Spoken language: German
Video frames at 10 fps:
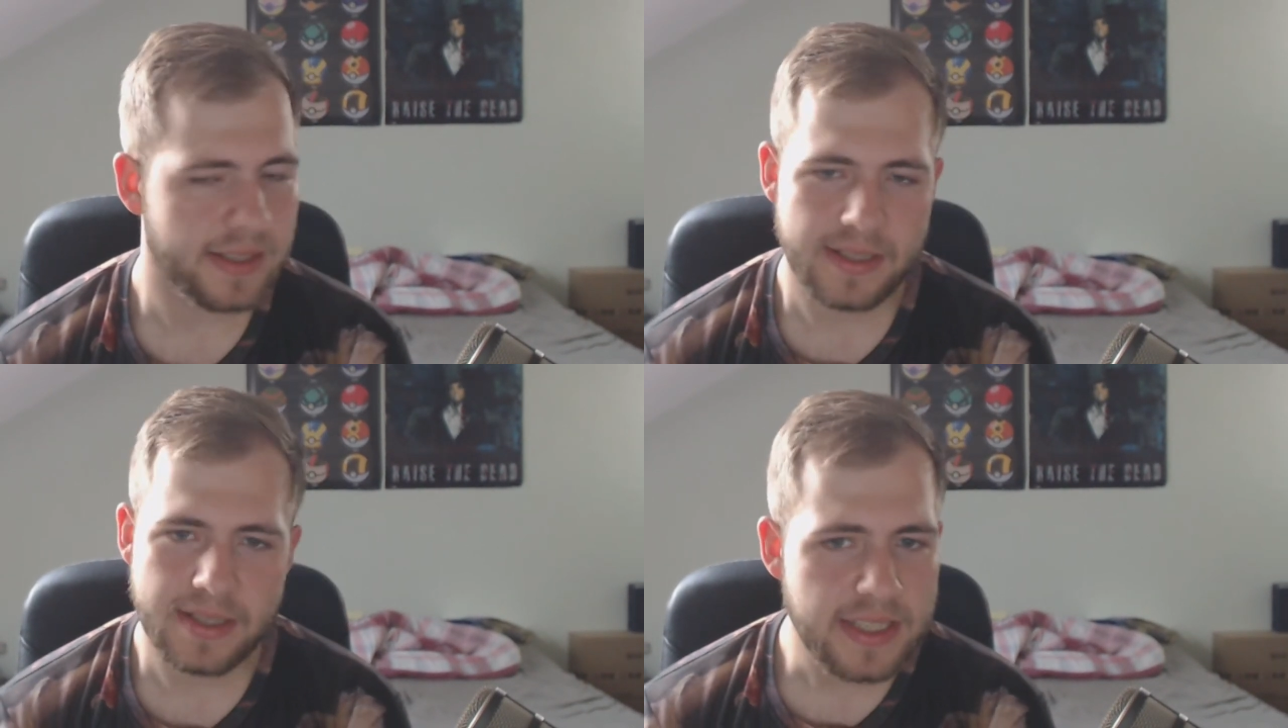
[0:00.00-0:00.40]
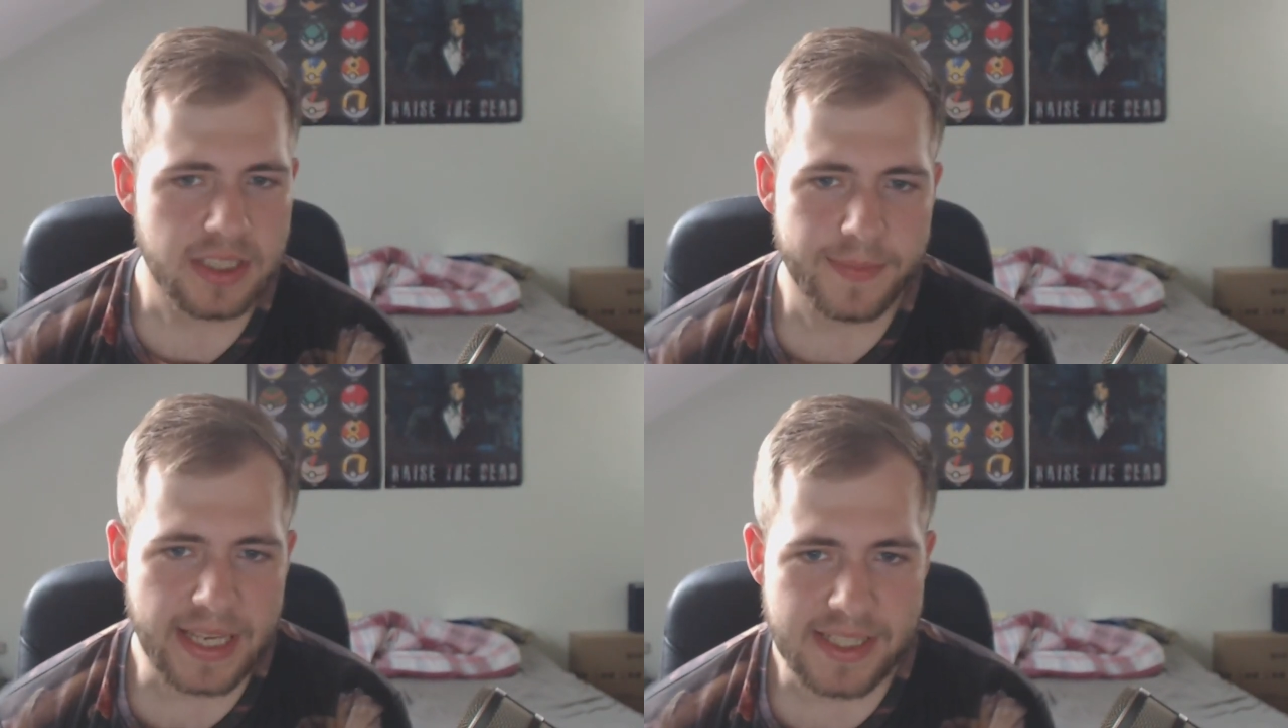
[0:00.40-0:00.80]
nicht
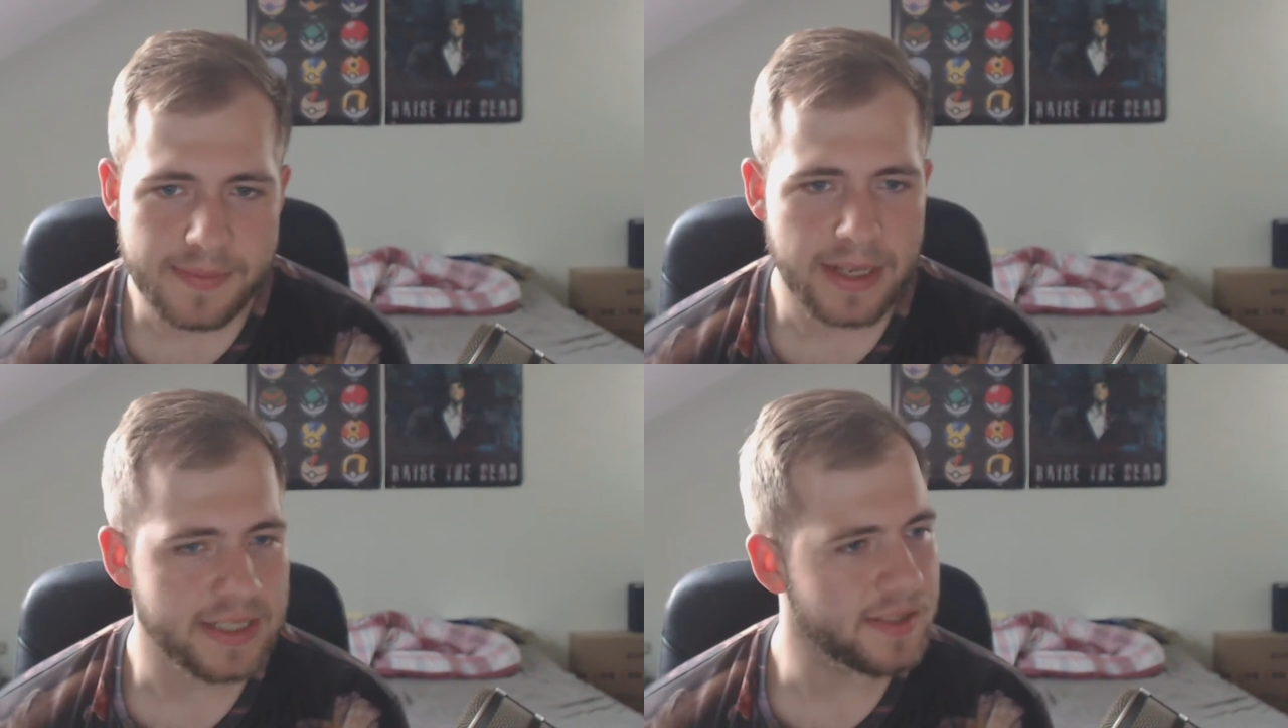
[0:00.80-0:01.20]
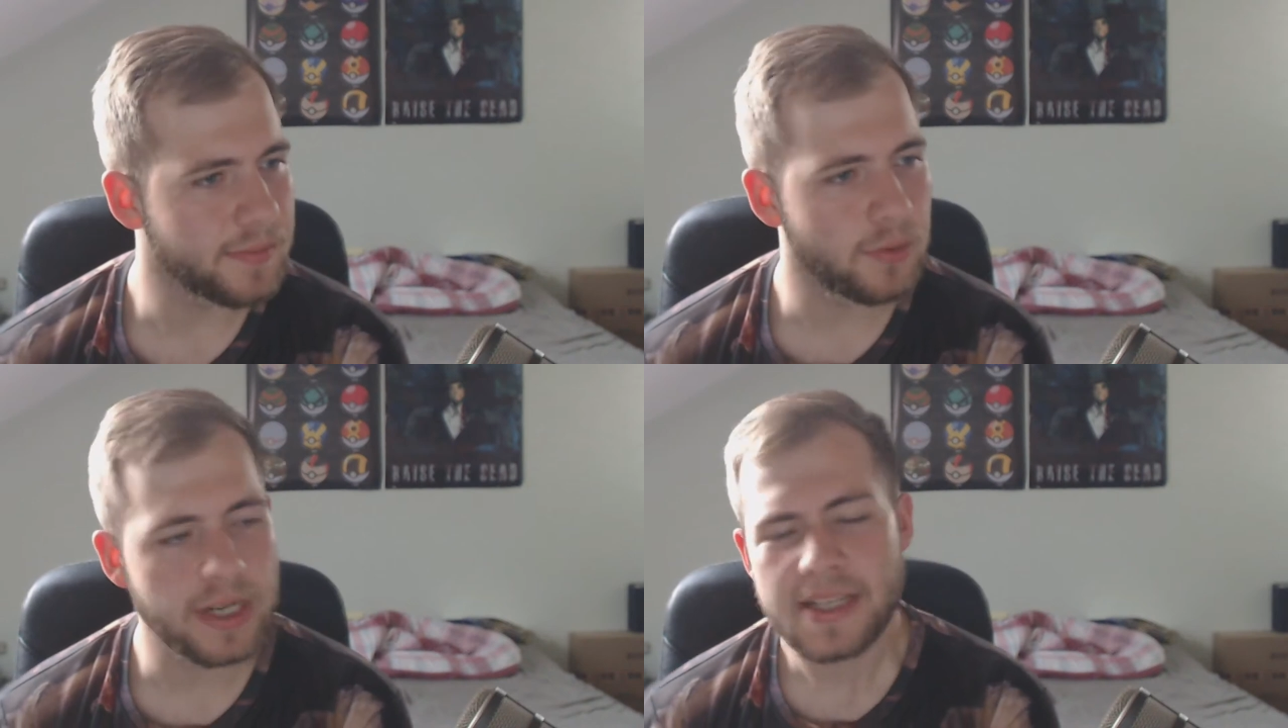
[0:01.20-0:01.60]
zum ersten Mal diesen
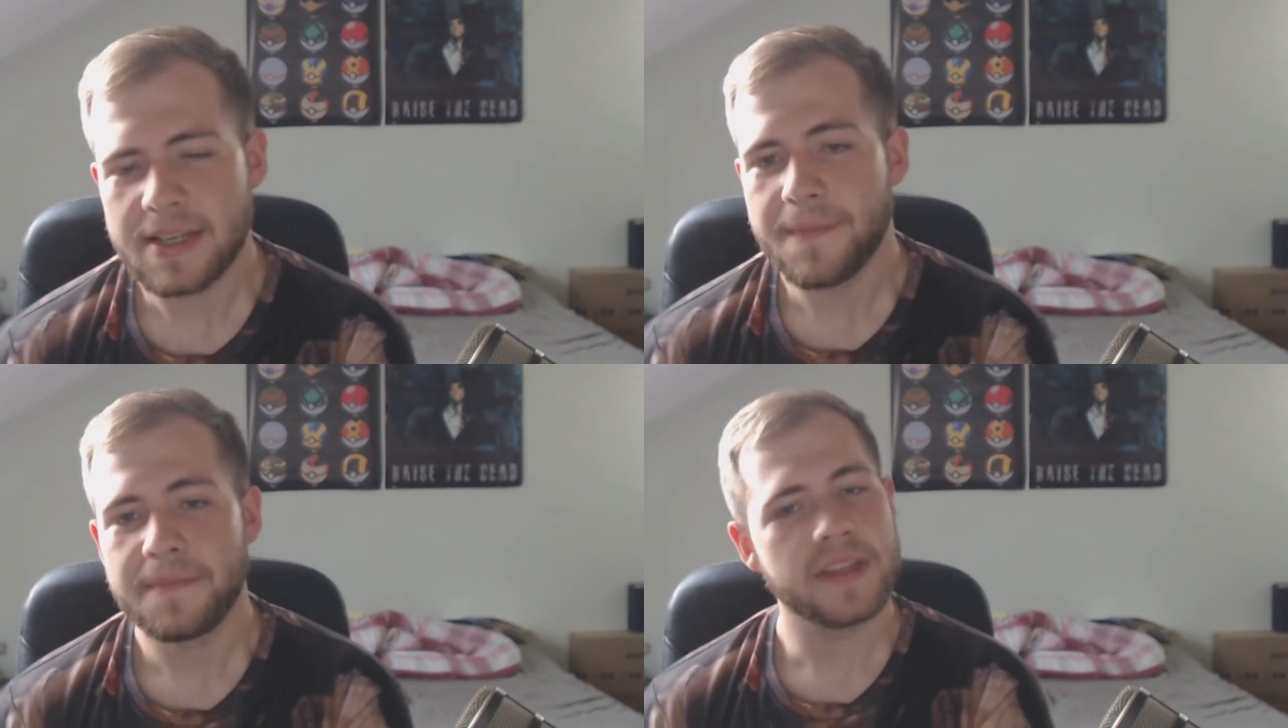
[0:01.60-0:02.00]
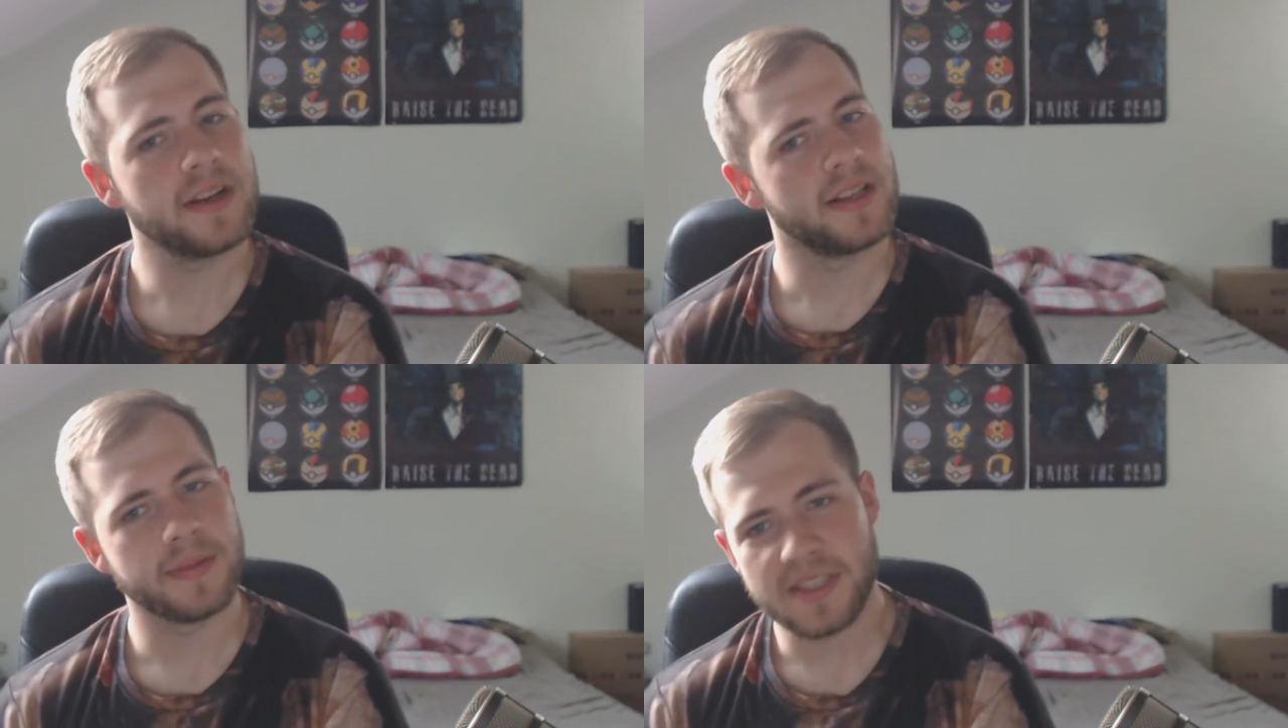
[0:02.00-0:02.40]
Monat,
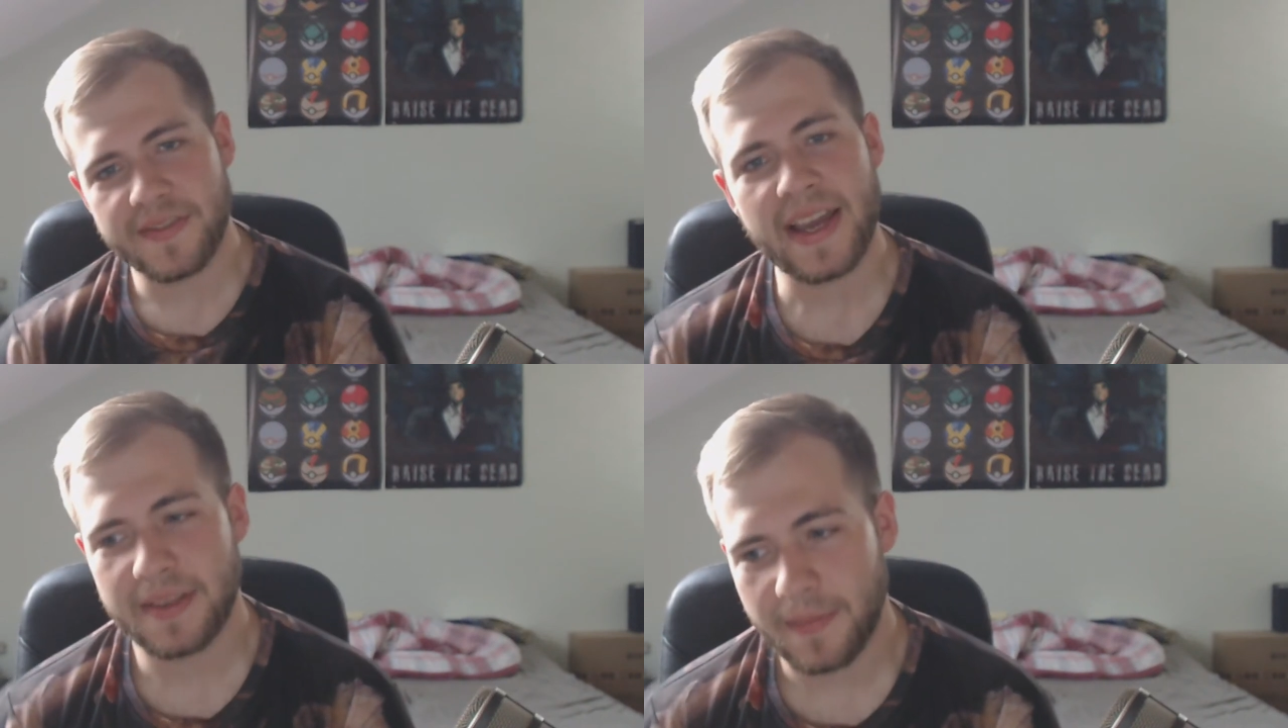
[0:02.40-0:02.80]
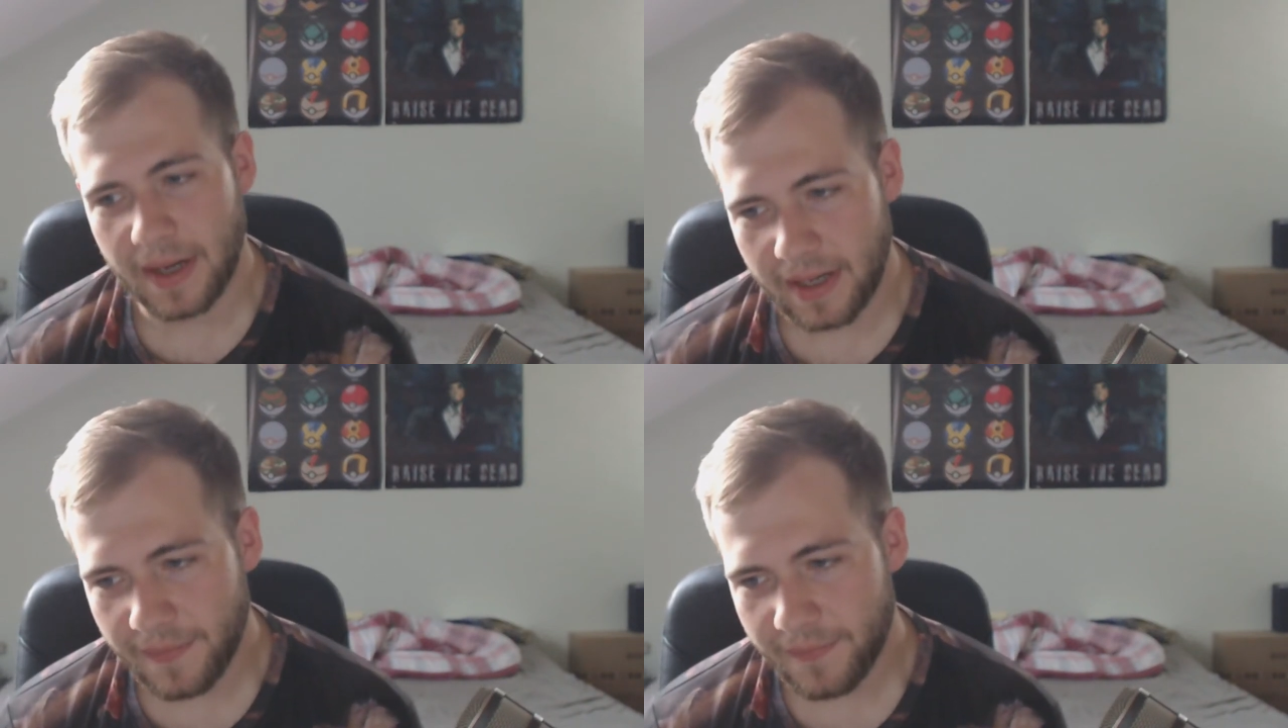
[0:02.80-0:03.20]
sondern zum zweiten
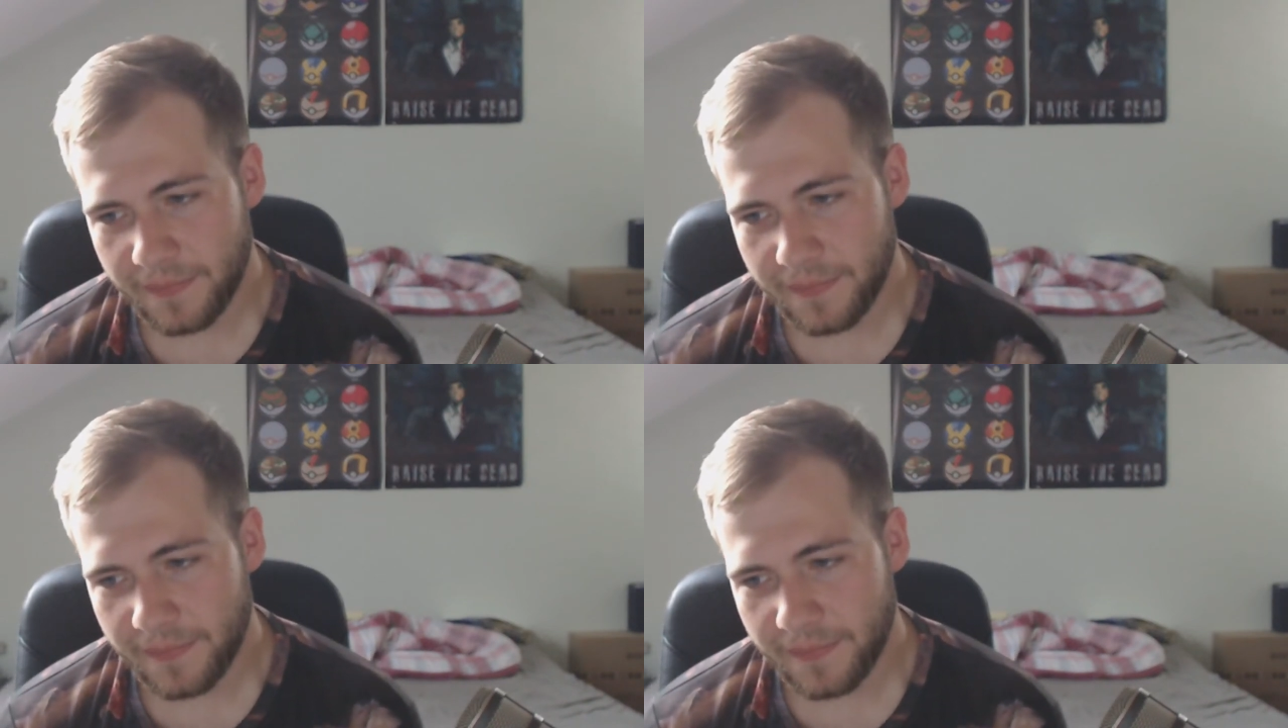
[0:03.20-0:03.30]
Mal,